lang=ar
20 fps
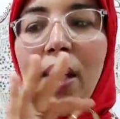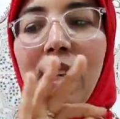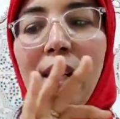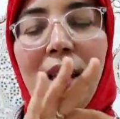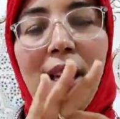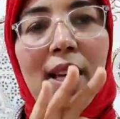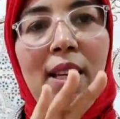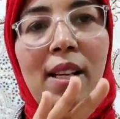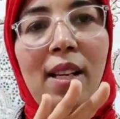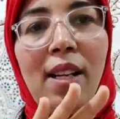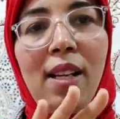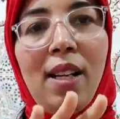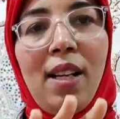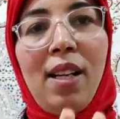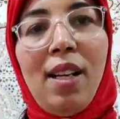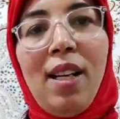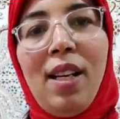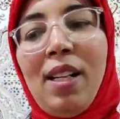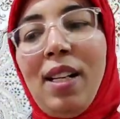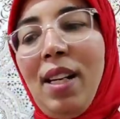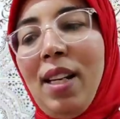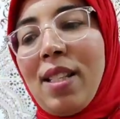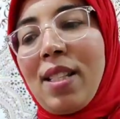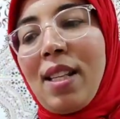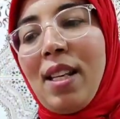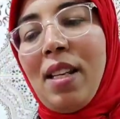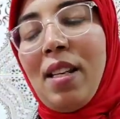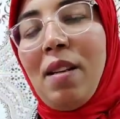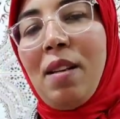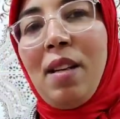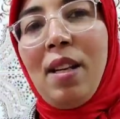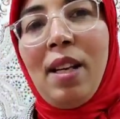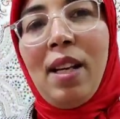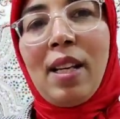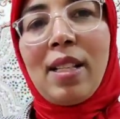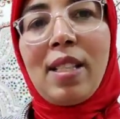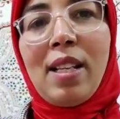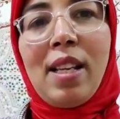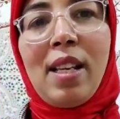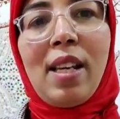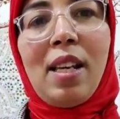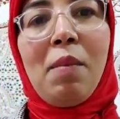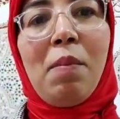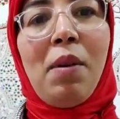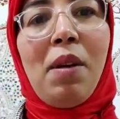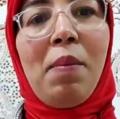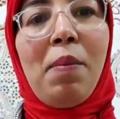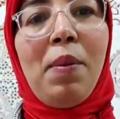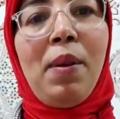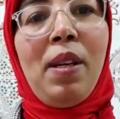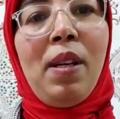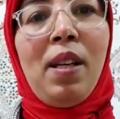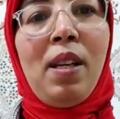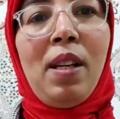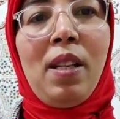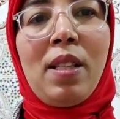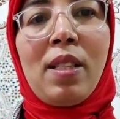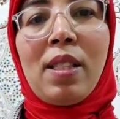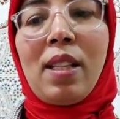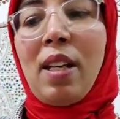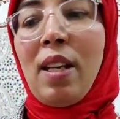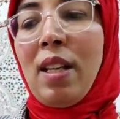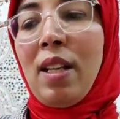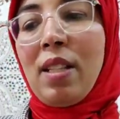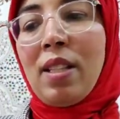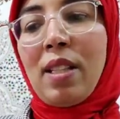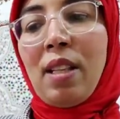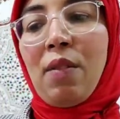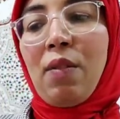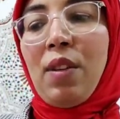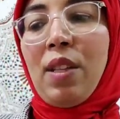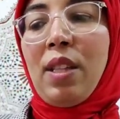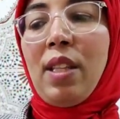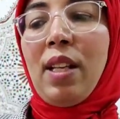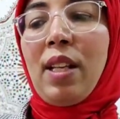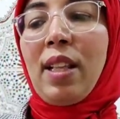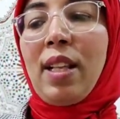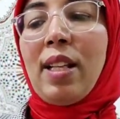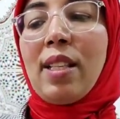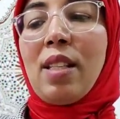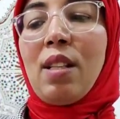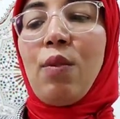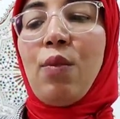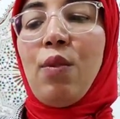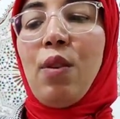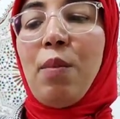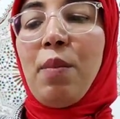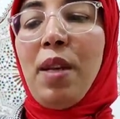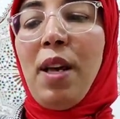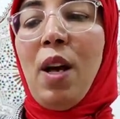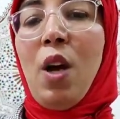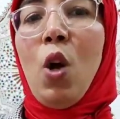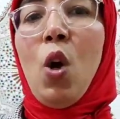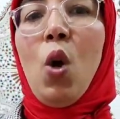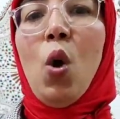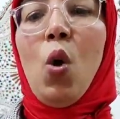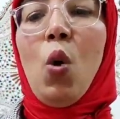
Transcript: لان انا حيت كان اكثريه كنبيع بالتخفيض ديال 30%